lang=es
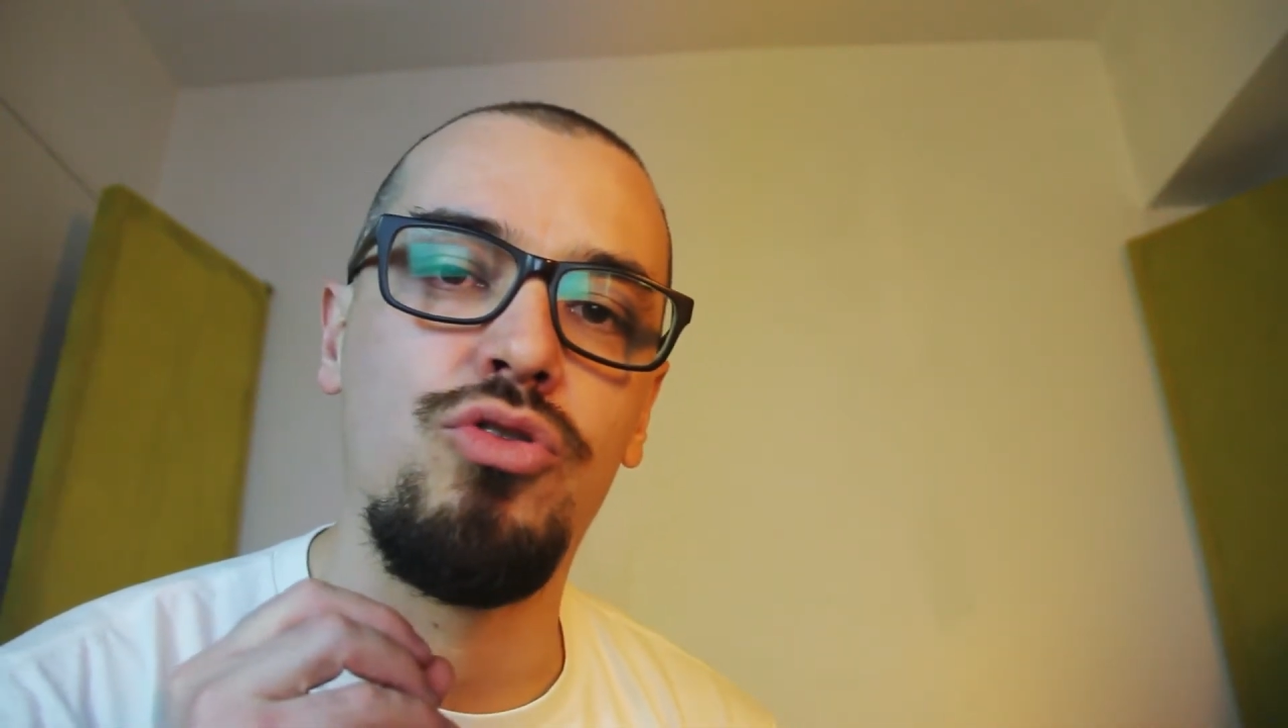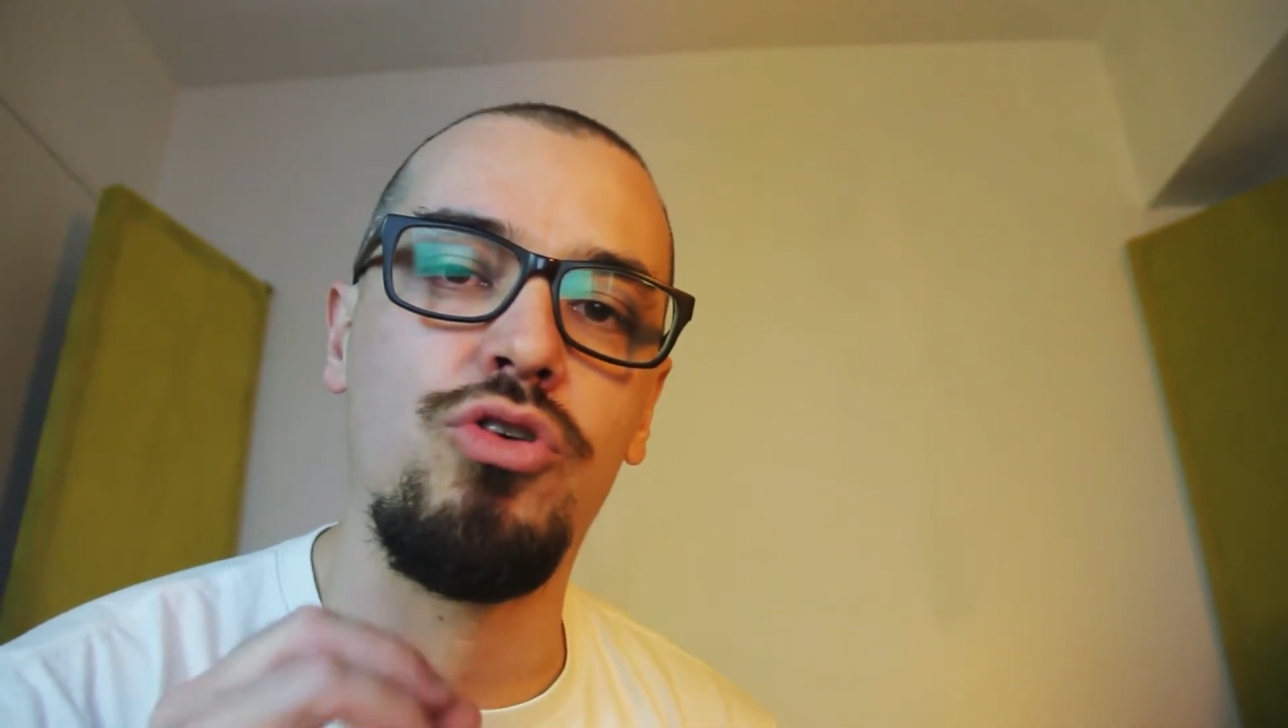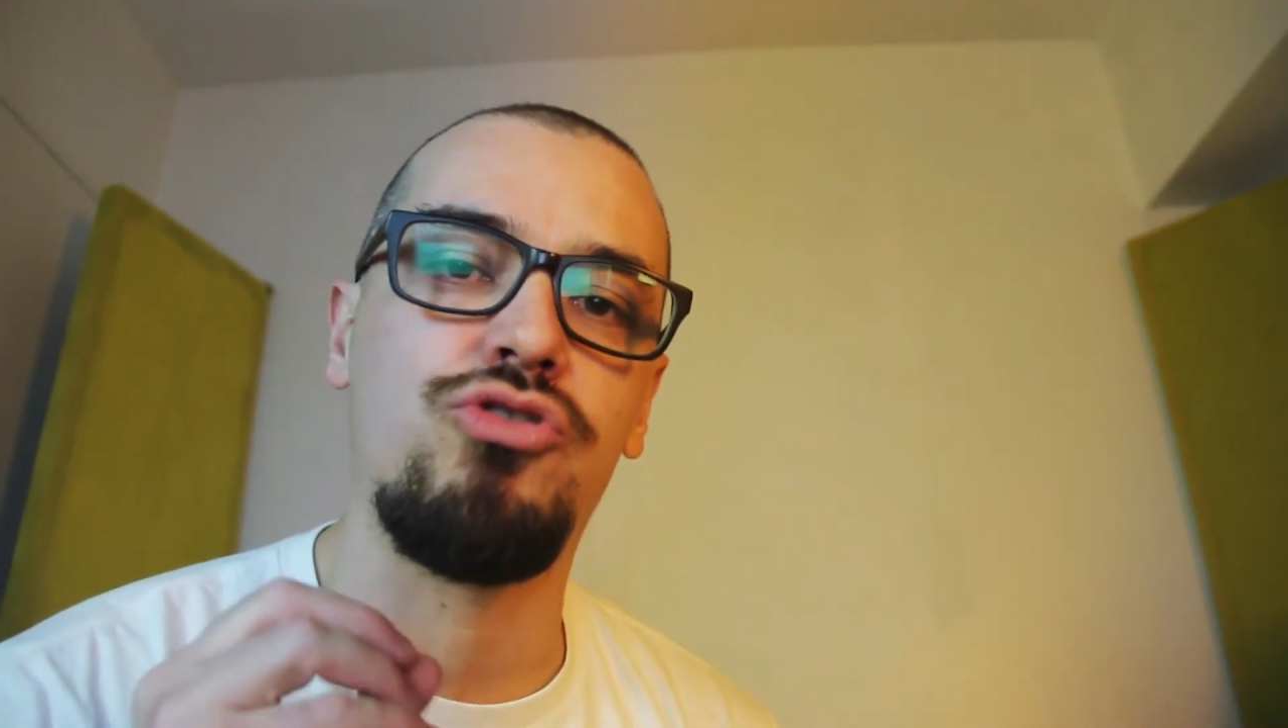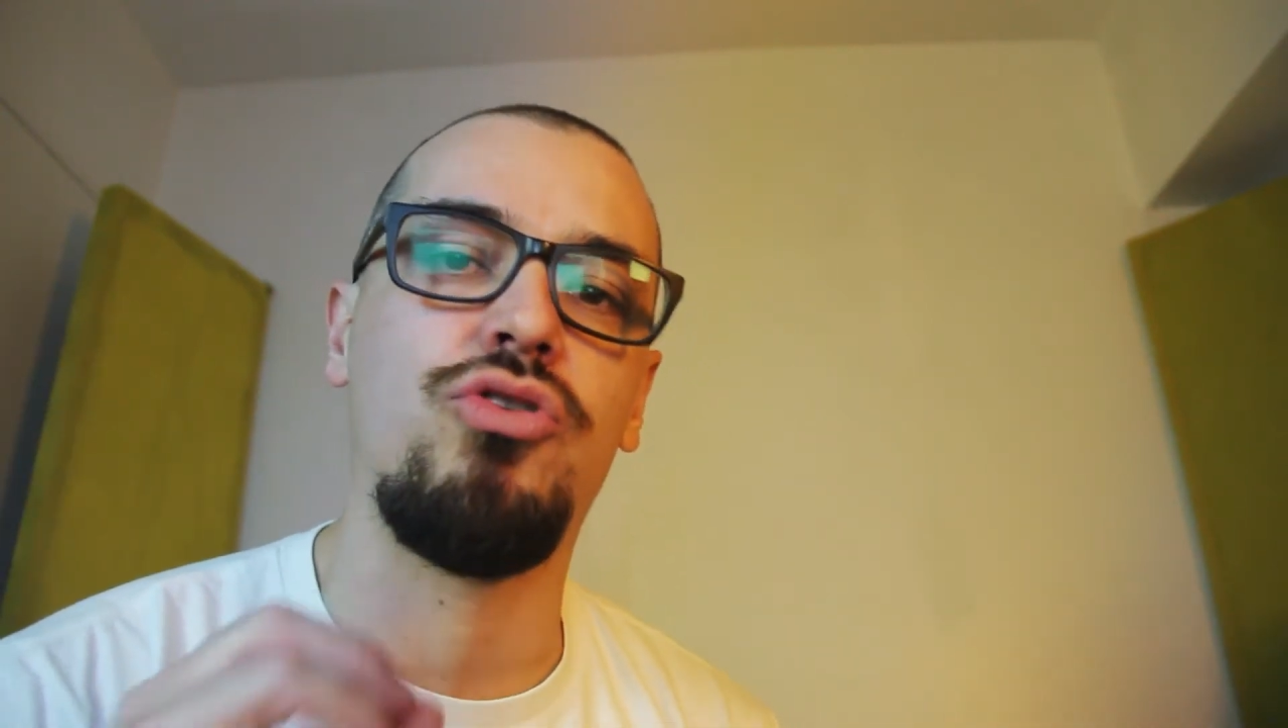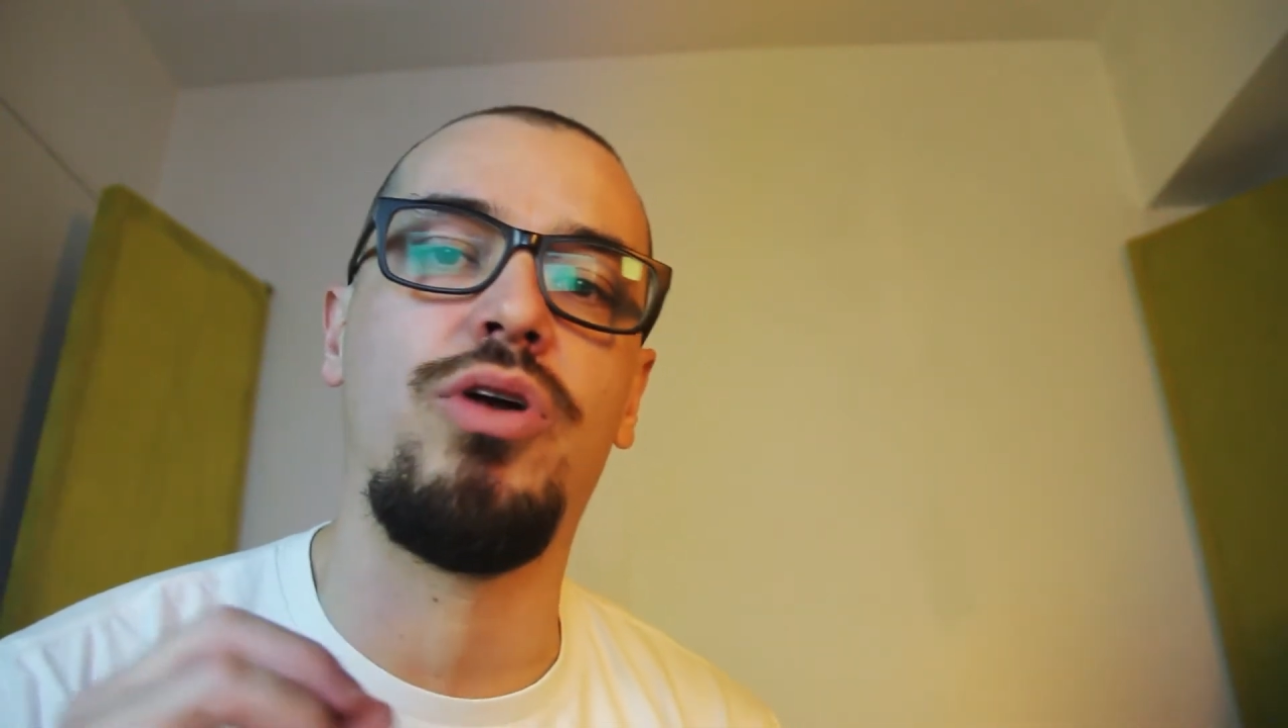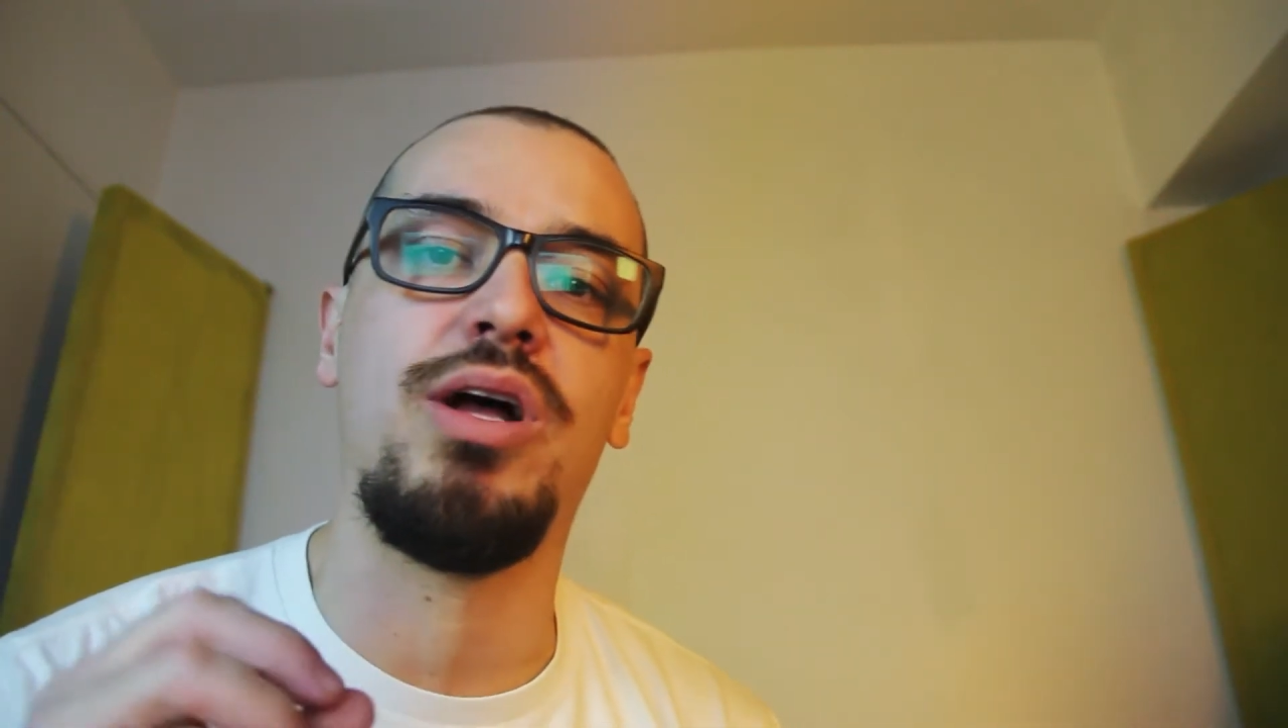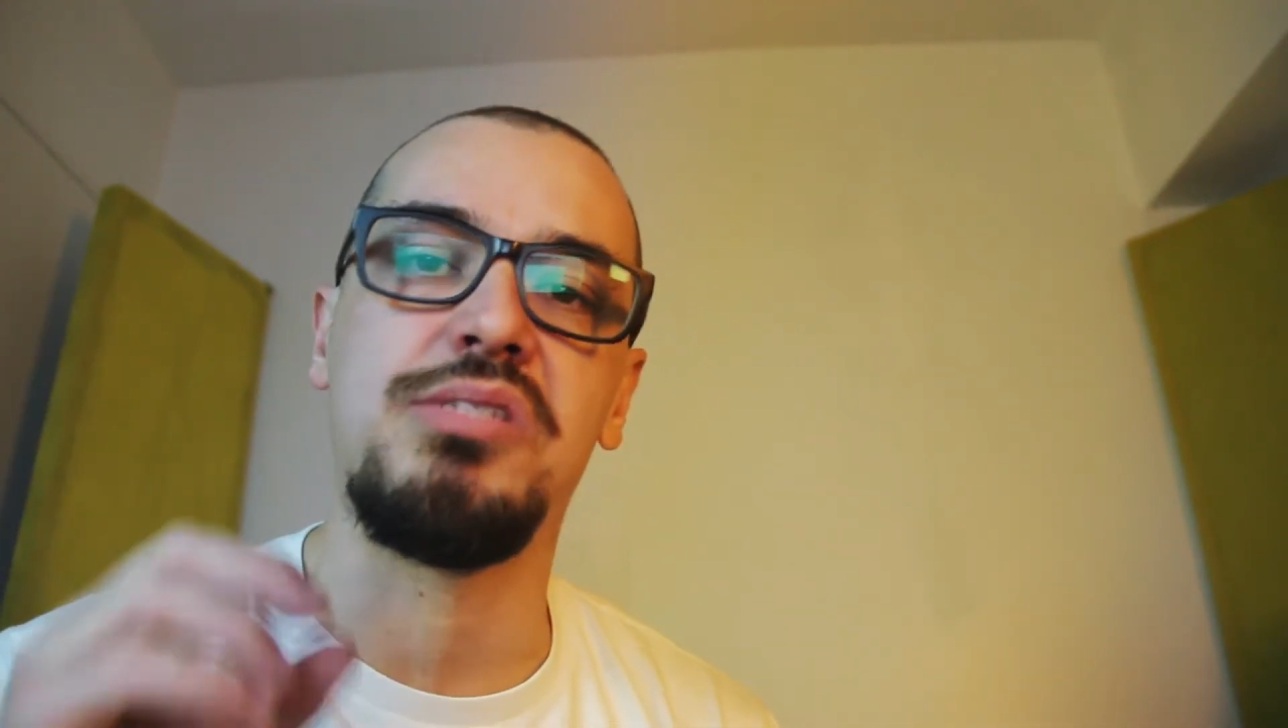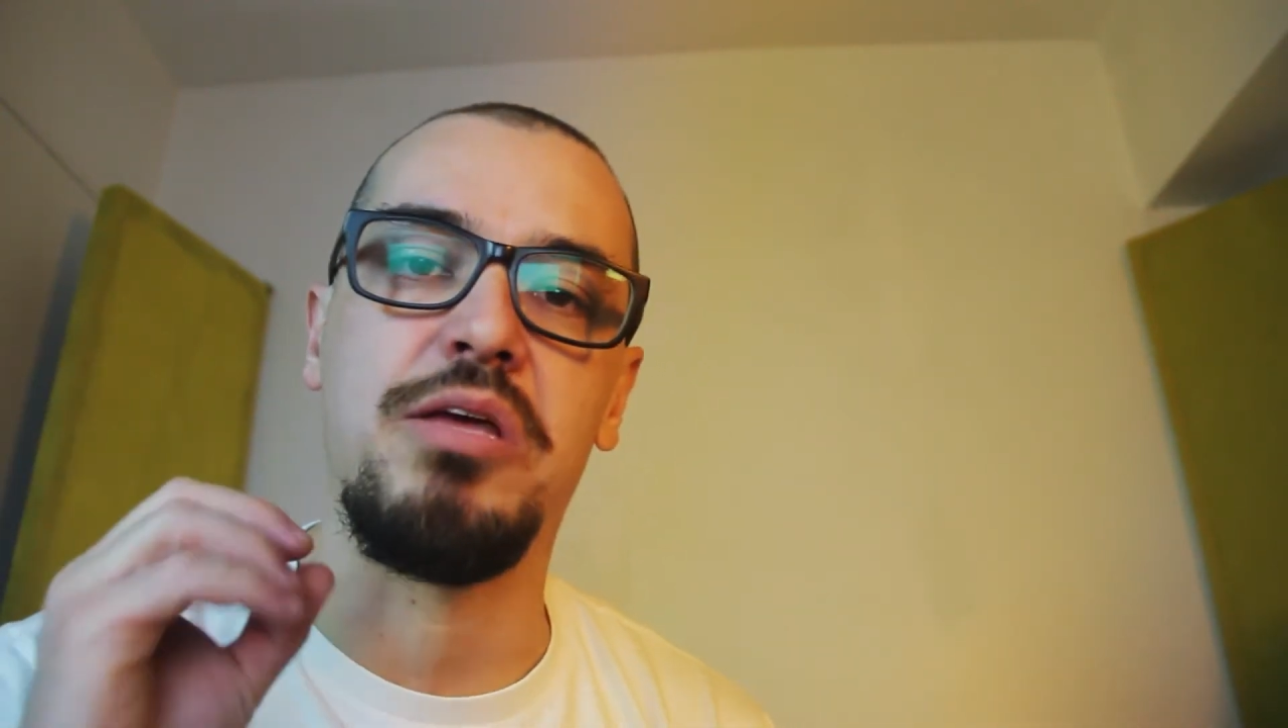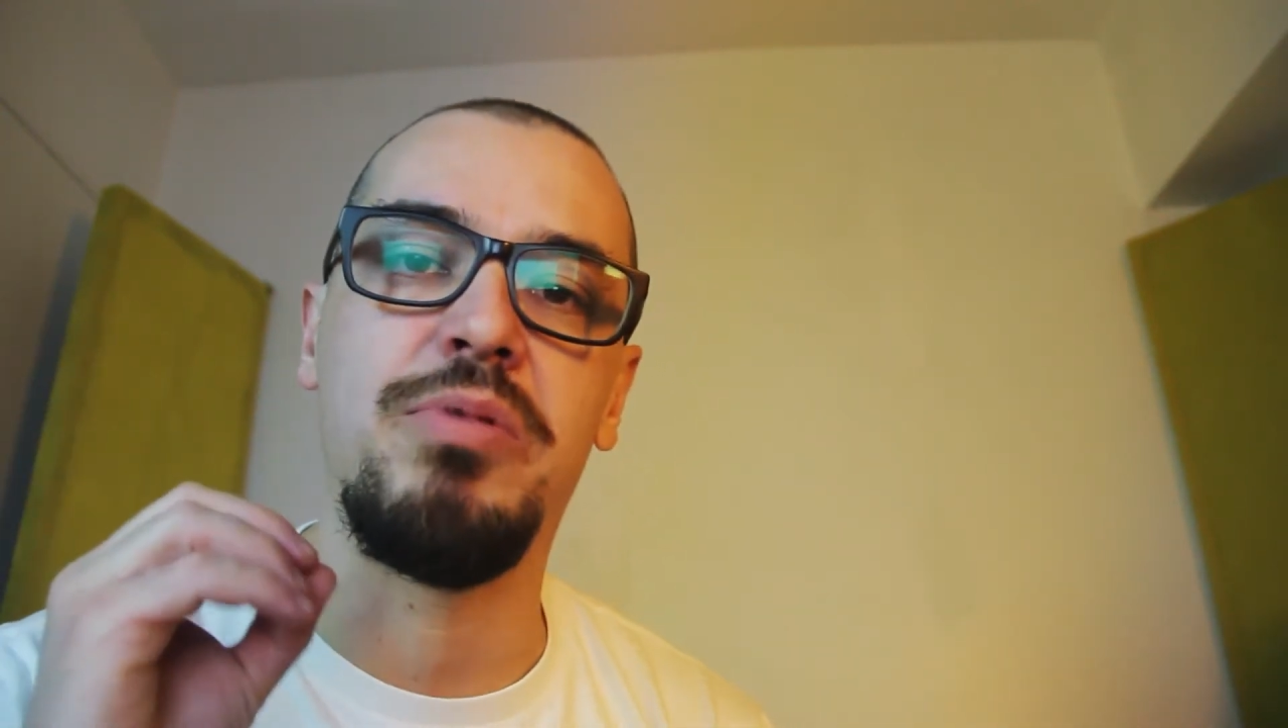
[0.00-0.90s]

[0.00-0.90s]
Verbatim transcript: dos horas